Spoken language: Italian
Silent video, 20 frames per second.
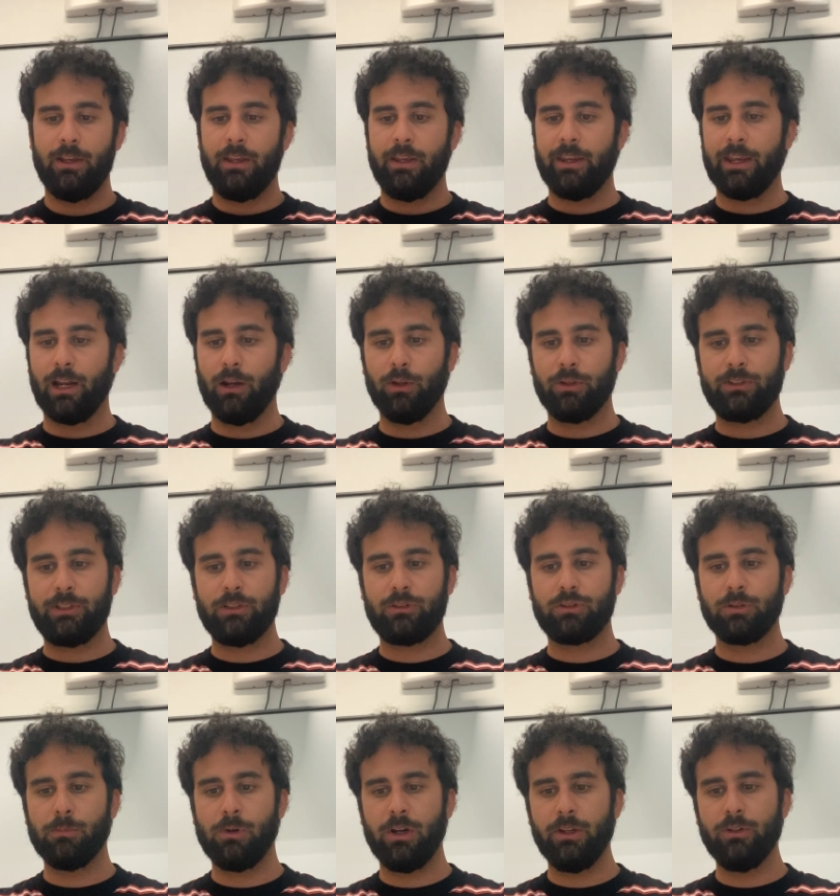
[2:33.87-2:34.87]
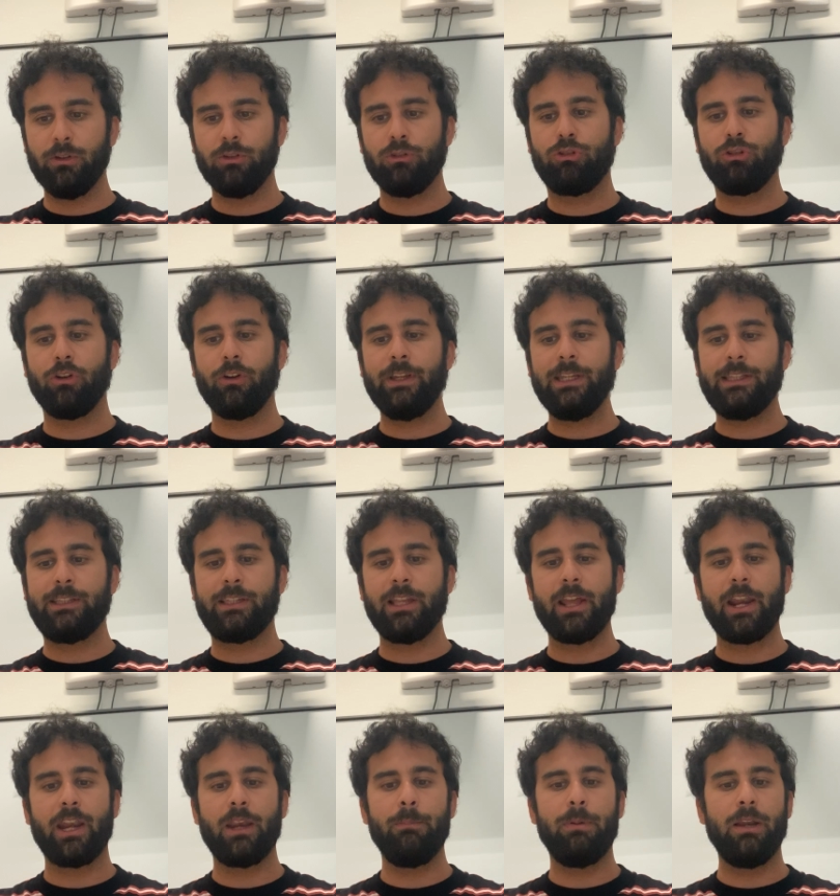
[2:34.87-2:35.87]
E allo stesso modo gioì
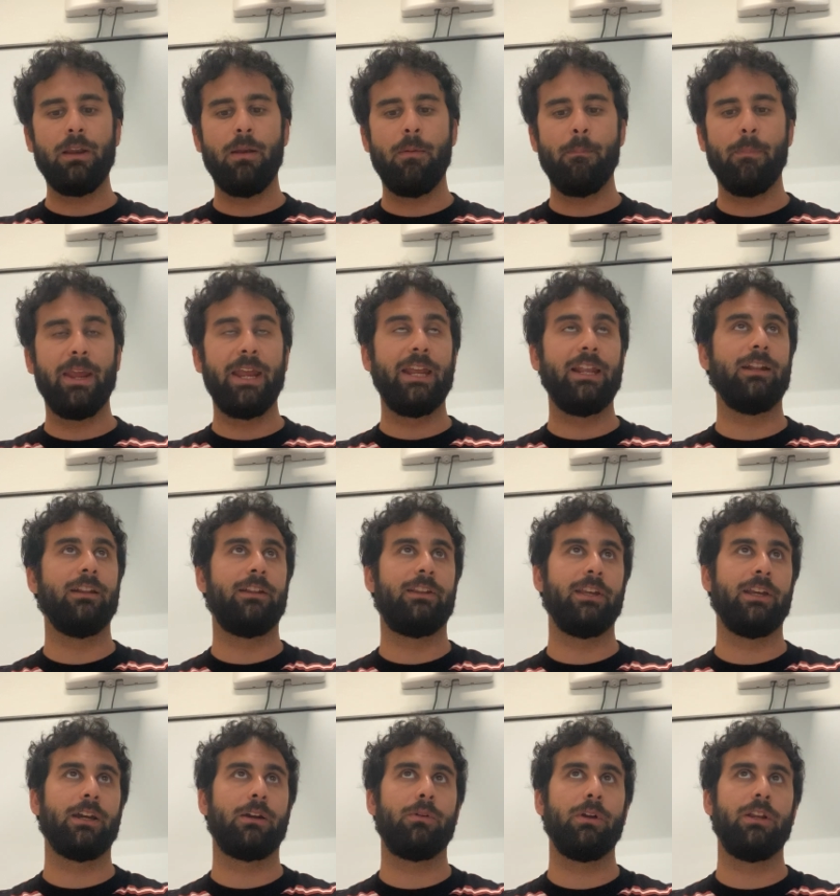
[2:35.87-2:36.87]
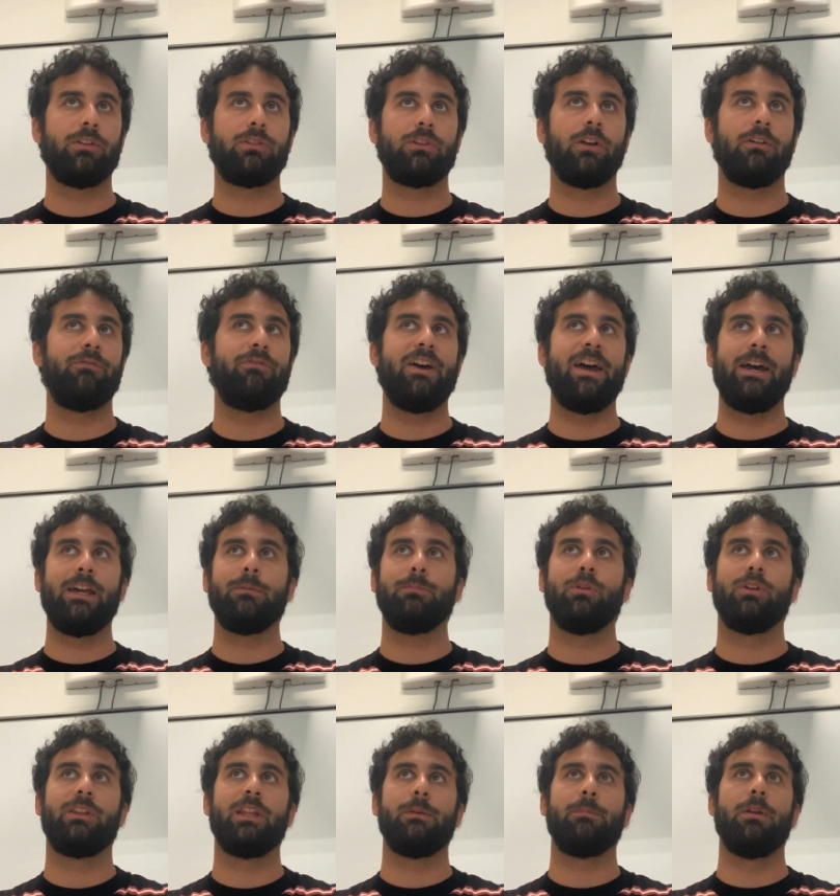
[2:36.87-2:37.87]
terribilmente, questo
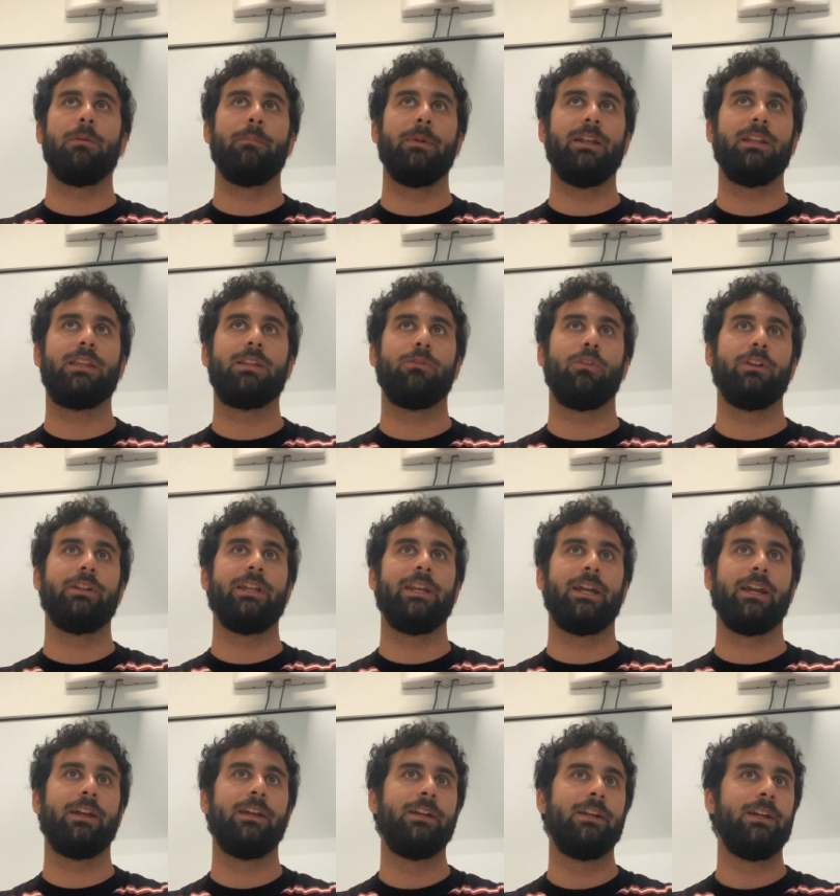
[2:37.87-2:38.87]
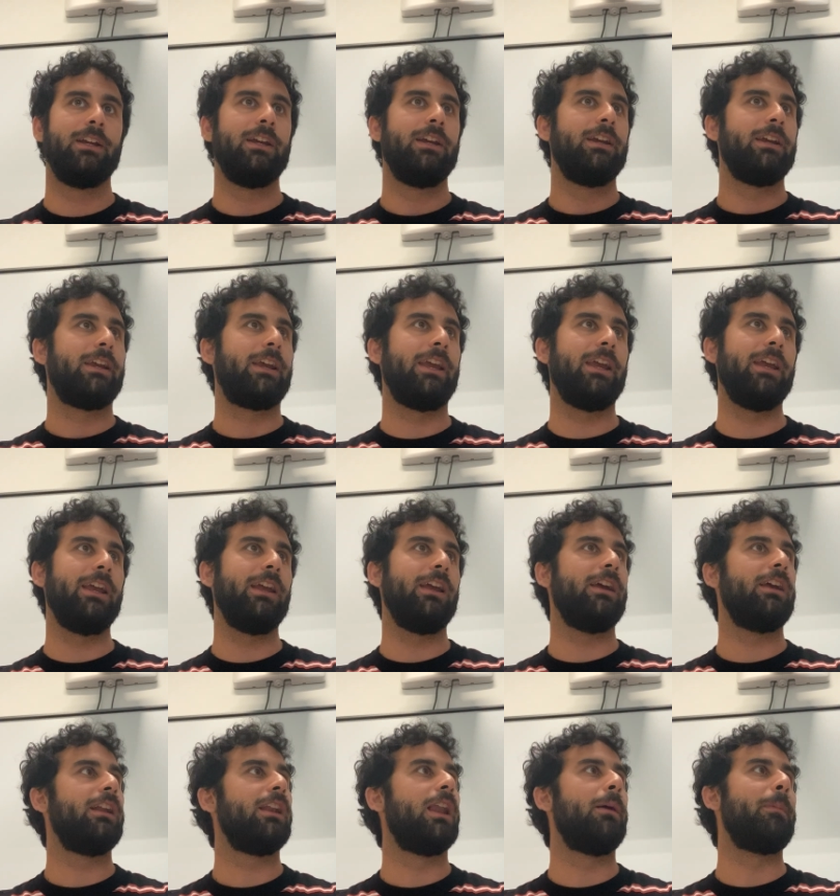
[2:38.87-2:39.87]
avverbio, terribilmente vuol dire
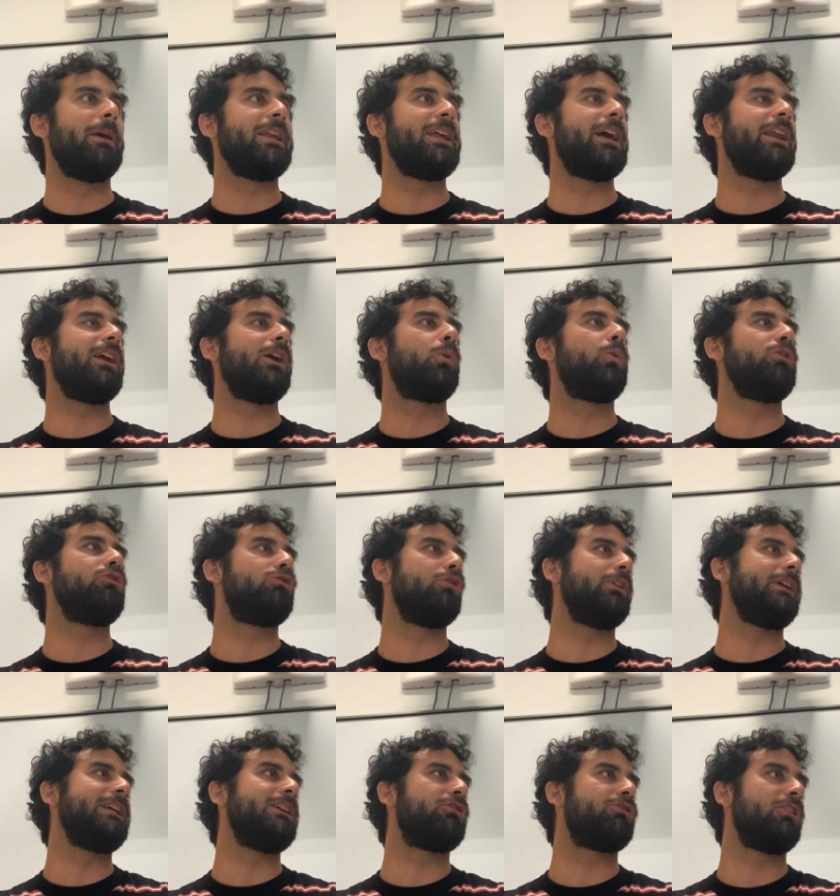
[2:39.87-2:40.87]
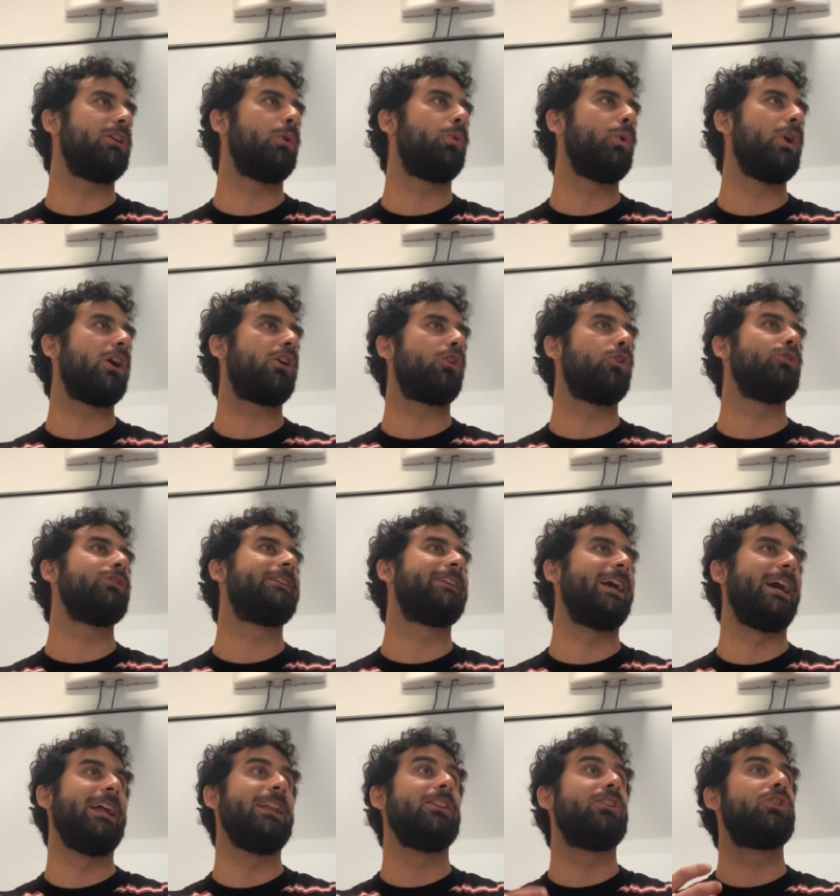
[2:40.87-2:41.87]
che la maniera in cui gioisce, in cui è
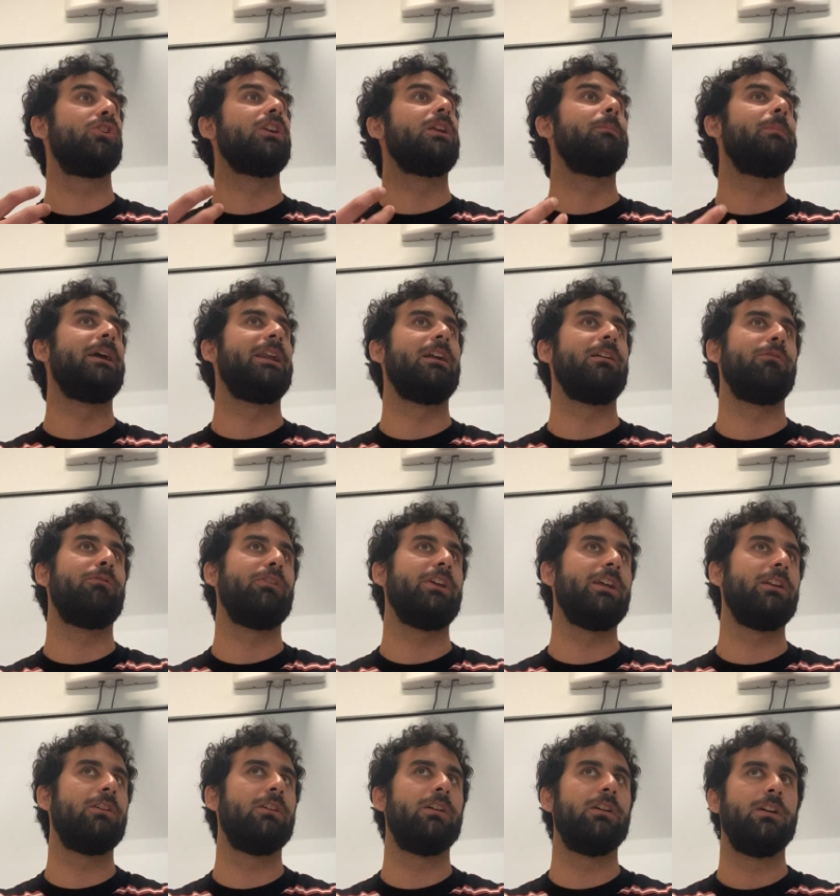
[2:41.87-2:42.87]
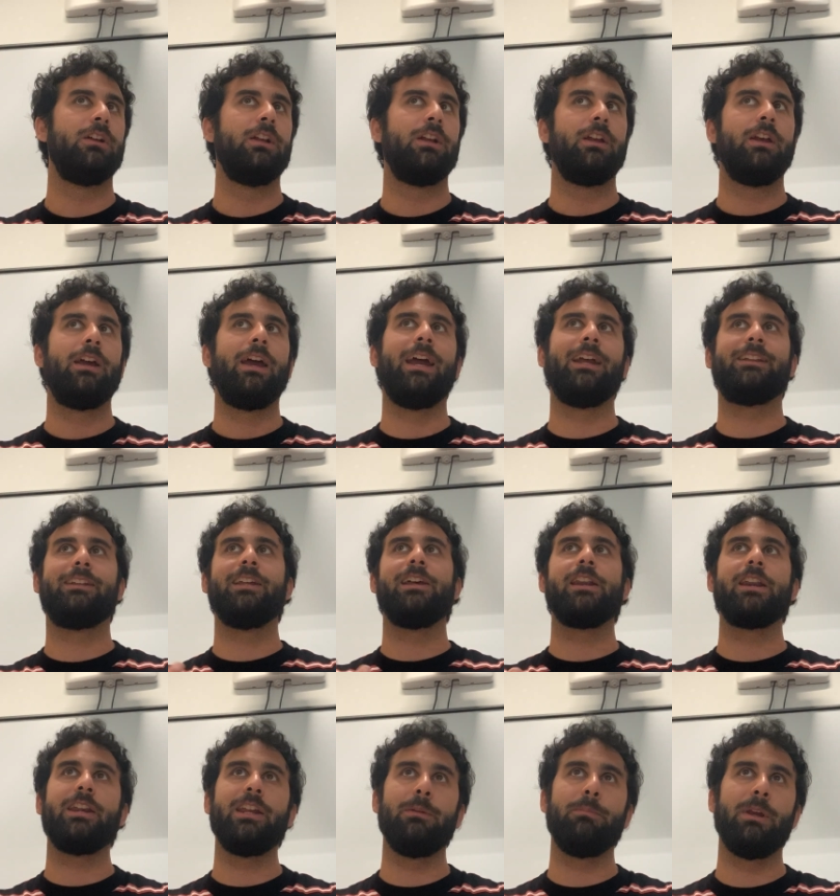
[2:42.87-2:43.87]
contento di bere il vino è
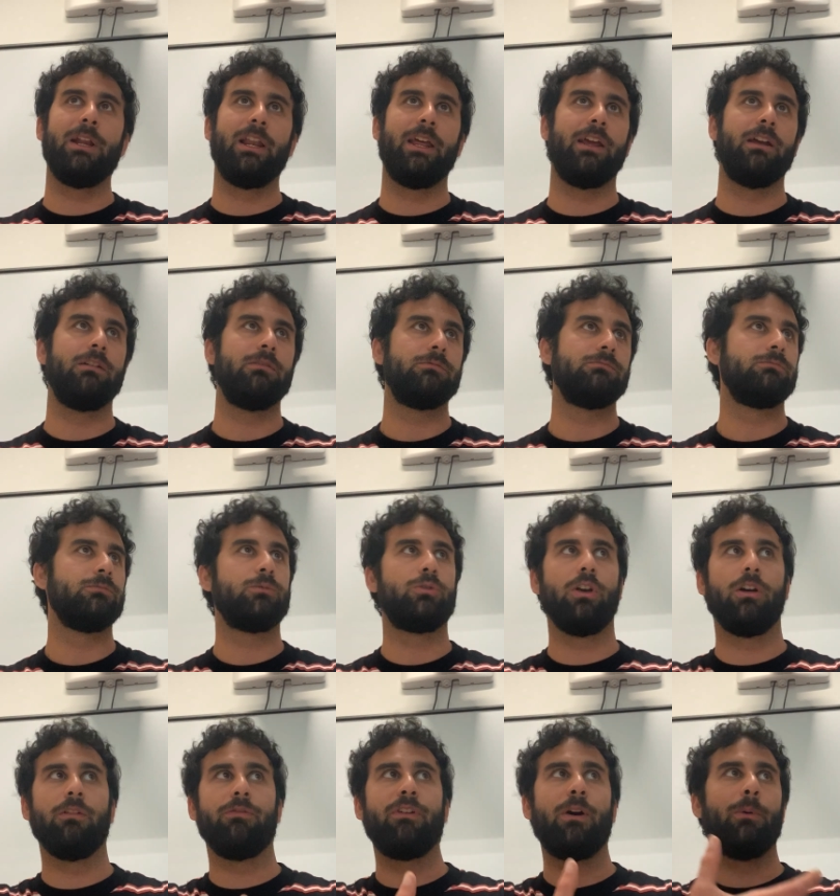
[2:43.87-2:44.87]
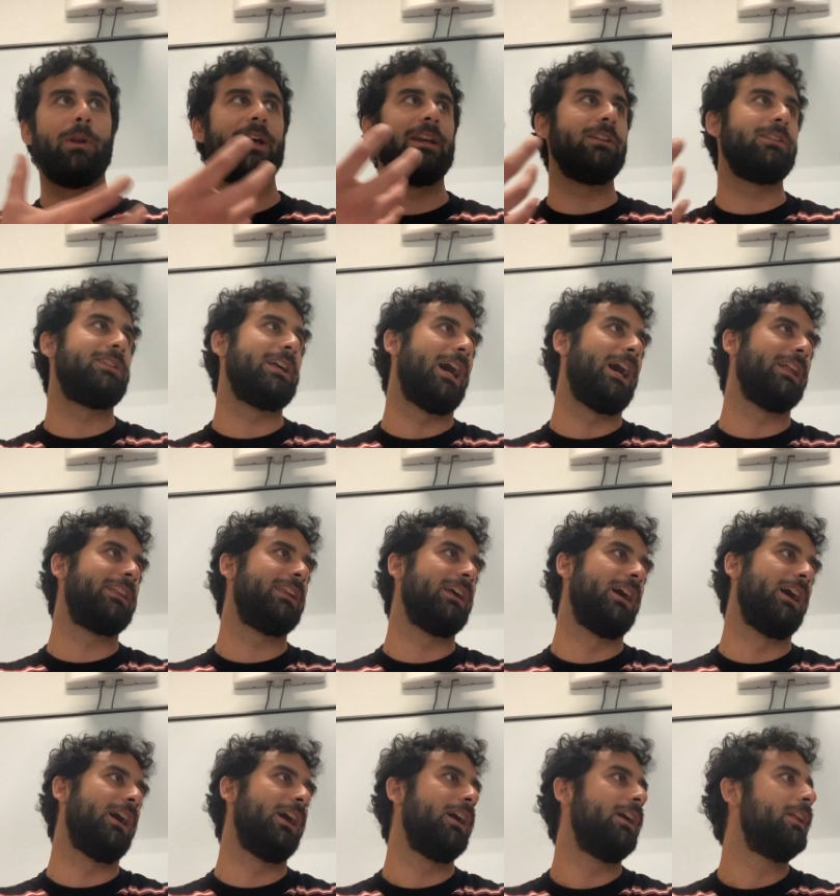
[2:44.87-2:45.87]
terribile, so, fa una
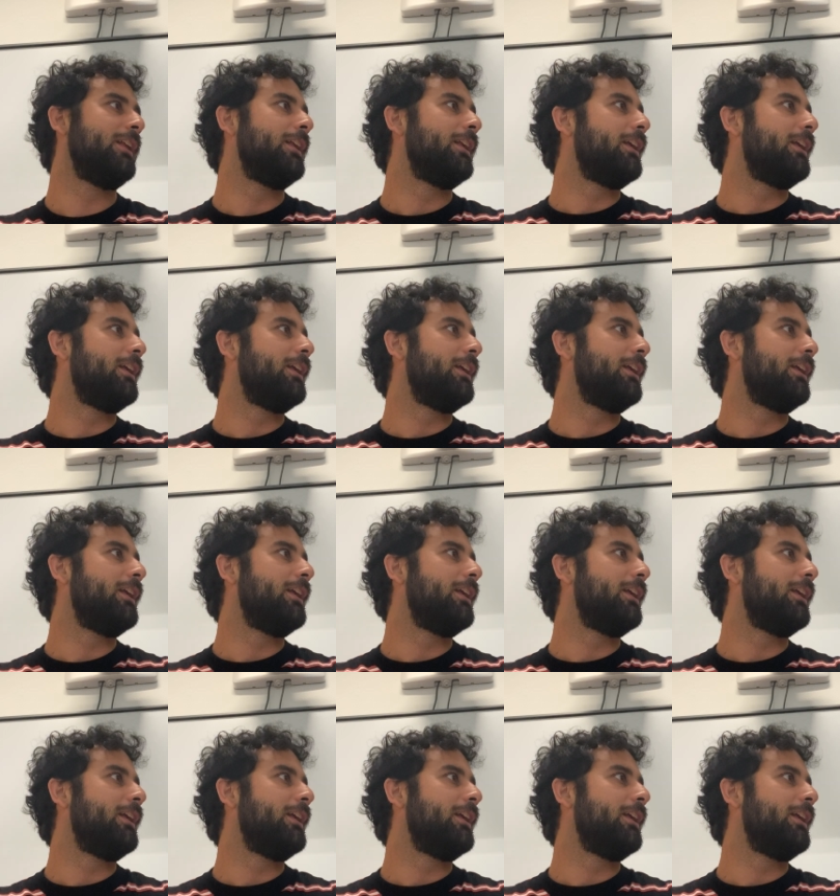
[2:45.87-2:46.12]
risata